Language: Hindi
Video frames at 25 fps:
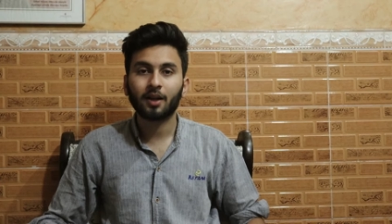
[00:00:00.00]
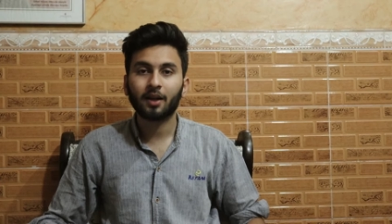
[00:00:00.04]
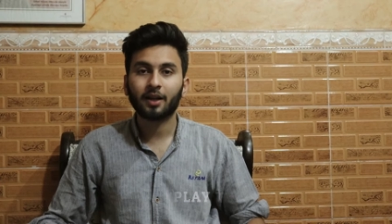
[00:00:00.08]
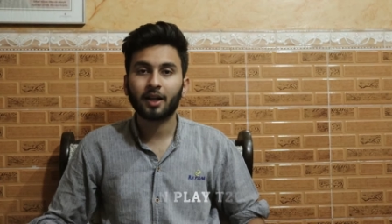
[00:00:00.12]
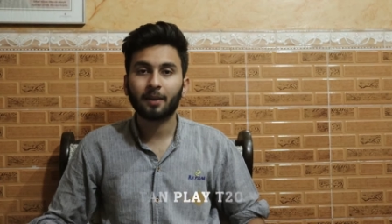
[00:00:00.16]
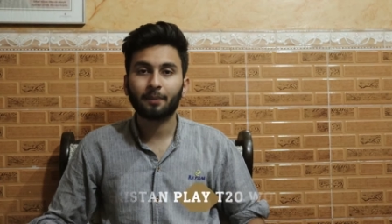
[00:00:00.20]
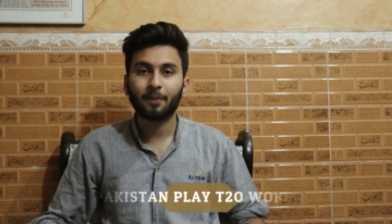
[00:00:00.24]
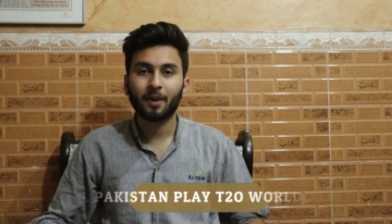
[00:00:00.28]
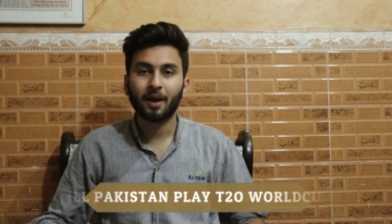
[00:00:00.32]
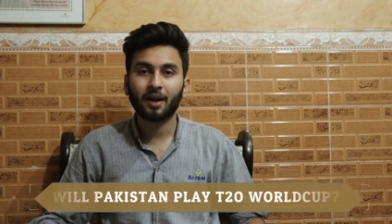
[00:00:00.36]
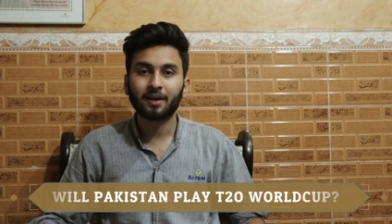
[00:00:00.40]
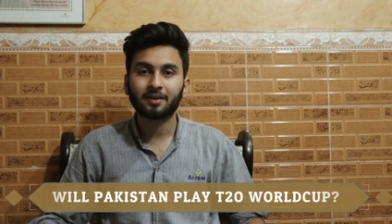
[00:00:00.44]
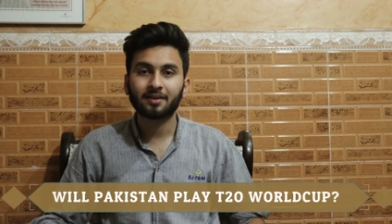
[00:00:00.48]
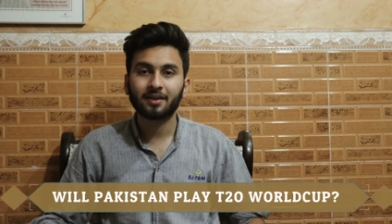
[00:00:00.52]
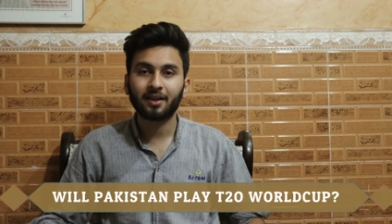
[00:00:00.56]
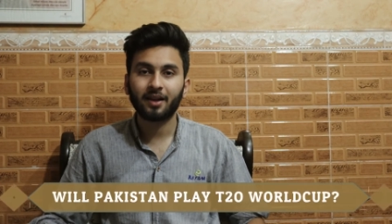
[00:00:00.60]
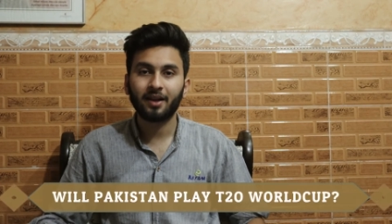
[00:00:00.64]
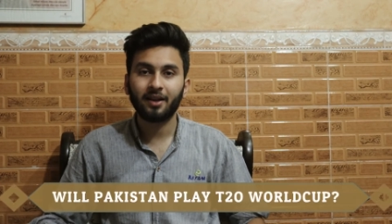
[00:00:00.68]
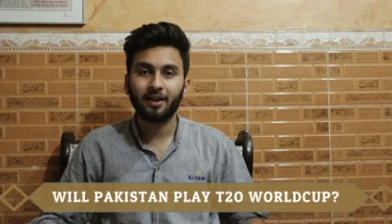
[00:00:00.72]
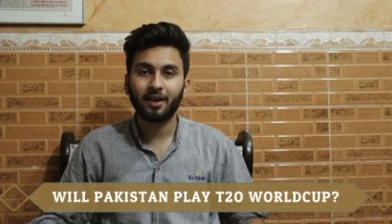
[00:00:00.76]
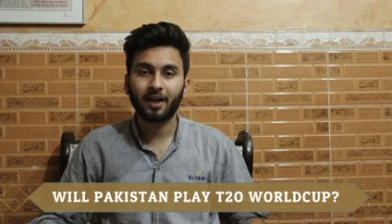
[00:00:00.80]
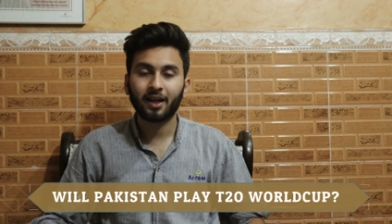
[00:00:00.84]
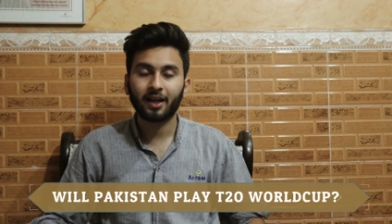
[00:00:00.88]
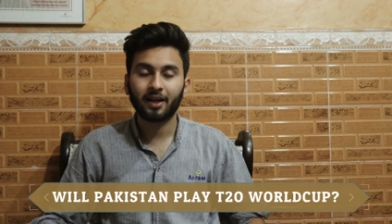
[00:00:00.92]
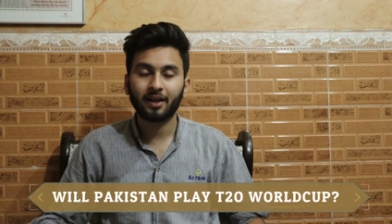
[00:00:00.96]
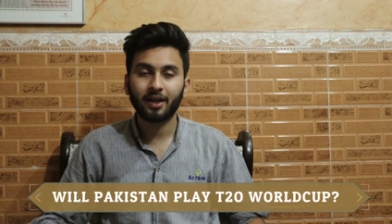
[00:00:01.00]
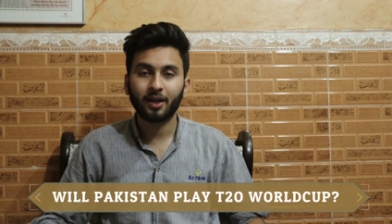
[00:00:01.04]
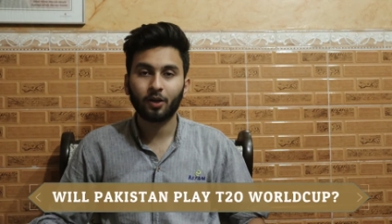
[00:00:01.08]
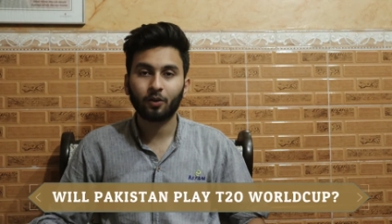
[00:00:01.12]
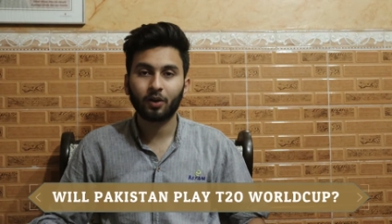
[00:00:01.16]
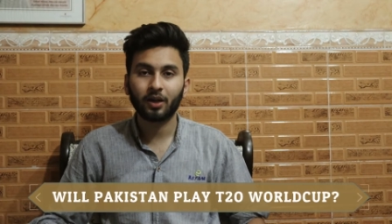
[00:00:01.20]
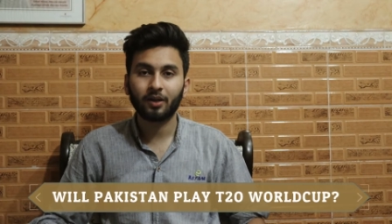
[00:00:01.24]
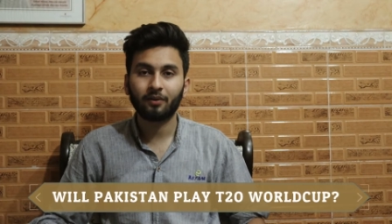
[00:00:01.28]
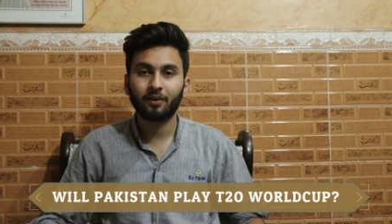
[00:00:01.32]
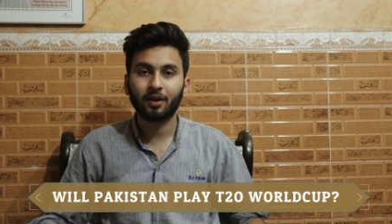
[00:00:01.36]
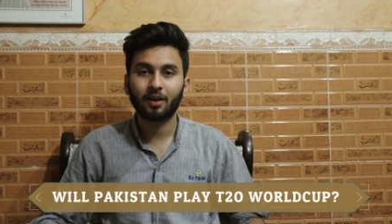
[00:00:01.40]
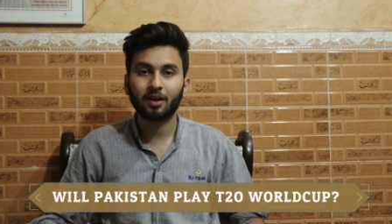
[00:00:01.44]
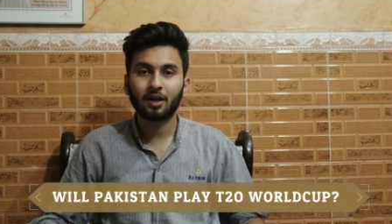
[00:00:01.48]
था कि पाकिस्तान इंडिया के टी
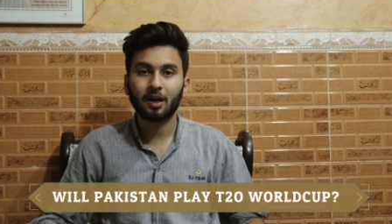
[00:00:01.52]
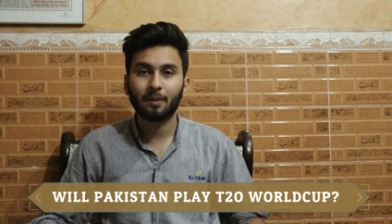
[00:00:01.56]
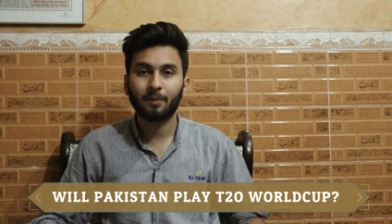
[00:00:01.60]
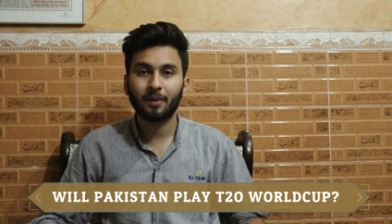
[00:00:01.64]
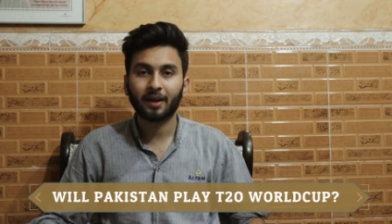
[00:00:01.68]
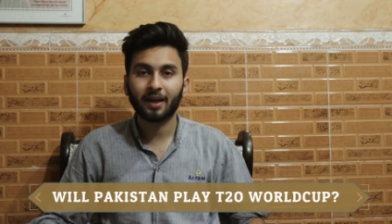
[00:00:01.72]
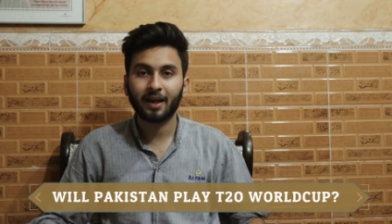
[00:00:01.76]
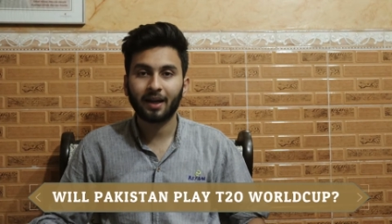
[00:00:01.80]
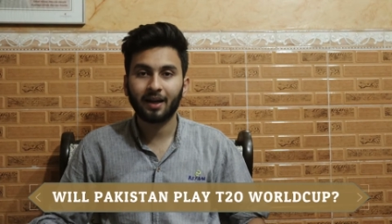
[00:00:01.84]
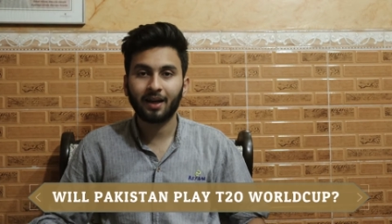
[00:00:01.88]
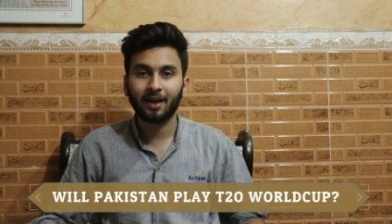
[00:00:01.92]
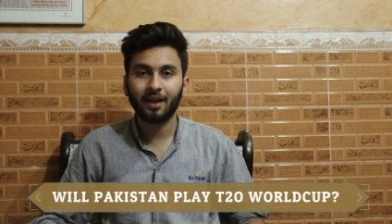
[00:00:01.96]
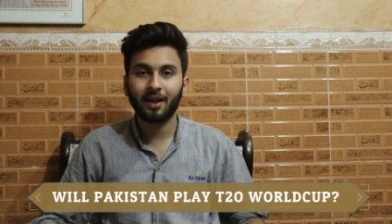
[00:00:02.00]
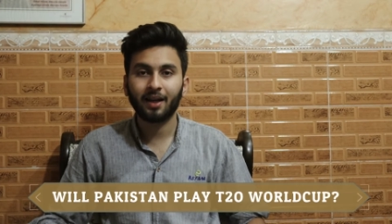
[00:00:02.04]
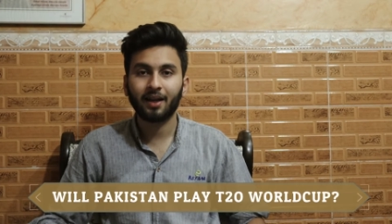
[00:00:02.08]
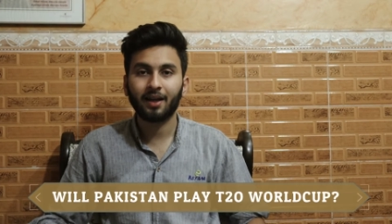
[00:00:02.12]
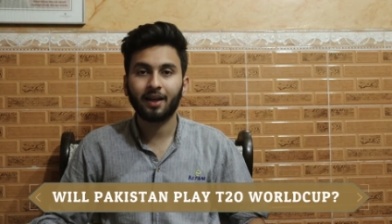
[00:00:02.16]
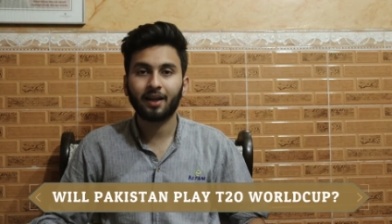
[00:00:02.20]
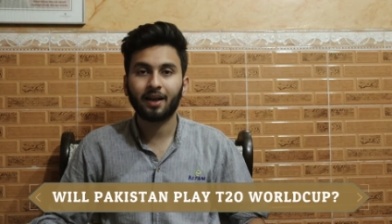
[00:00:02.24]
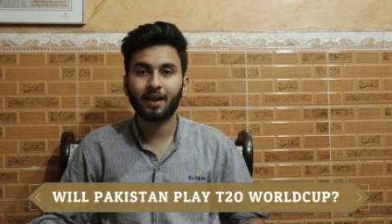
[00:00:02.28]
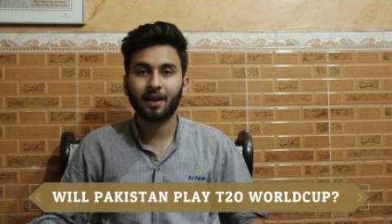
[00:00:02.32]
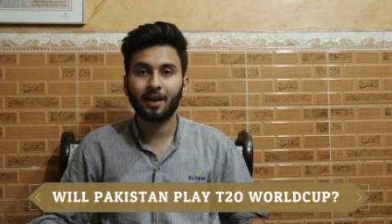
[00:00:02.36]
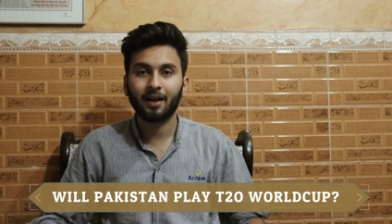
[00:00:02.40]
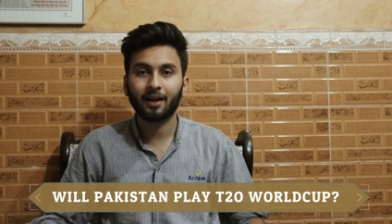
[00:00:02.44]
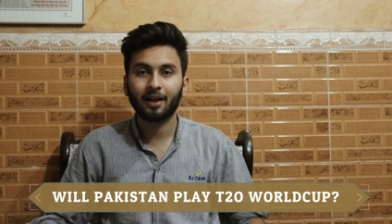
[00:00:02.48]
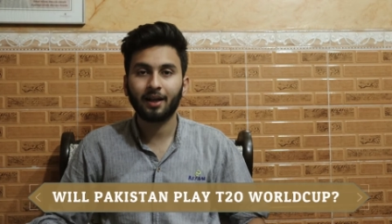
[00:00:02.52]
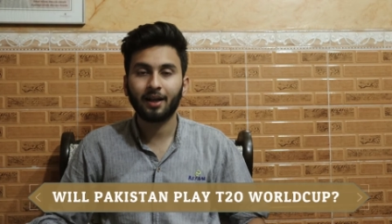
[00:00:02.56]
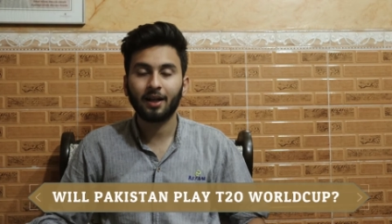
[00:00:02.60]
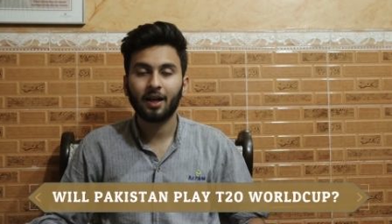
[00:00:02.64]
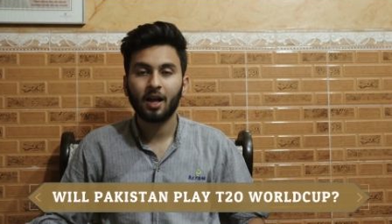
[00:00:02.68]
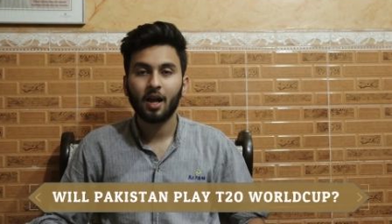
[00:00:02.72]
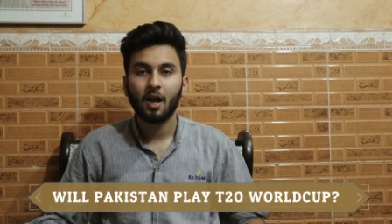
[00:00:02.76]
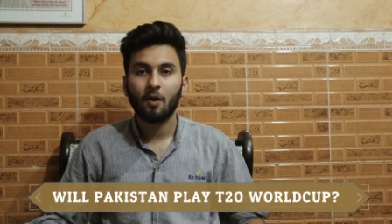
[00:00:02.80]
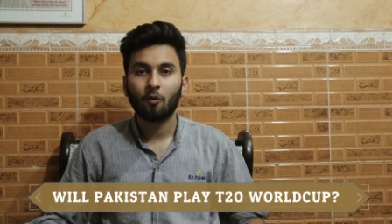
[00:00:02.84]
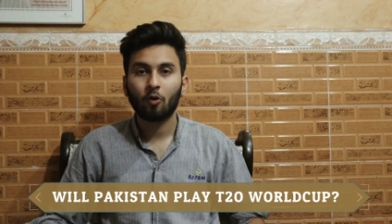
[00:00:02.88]
ट्वेंटी वर्ल्ड कप में खेलेगी कि नहीं खेलेगी